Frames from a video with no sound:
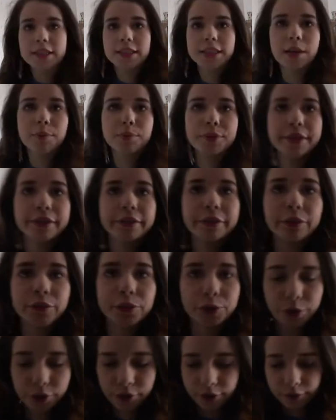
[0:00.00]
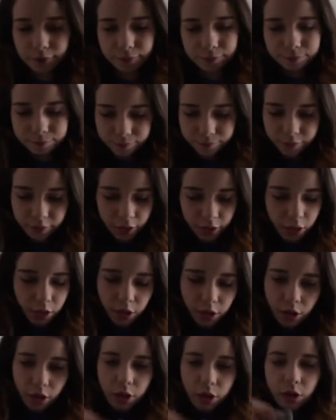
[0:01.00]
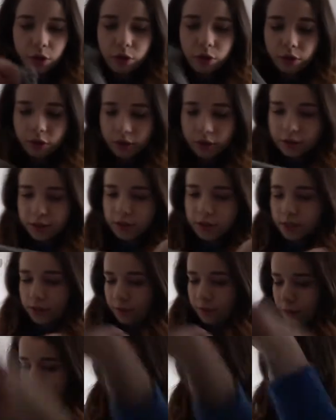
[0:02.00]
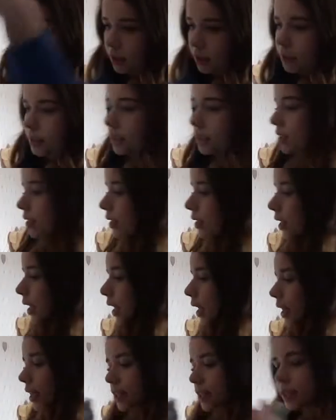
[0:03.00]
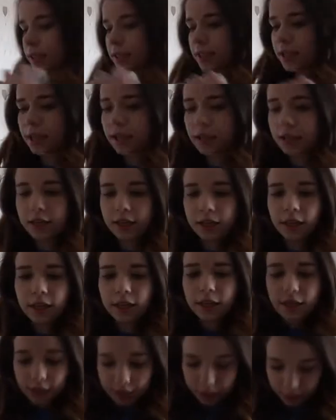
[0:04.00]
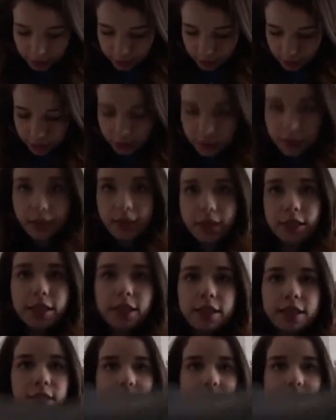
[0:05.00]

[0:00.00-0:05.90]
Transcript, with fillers: habe ihn gefunden. Und zwar ist das dieser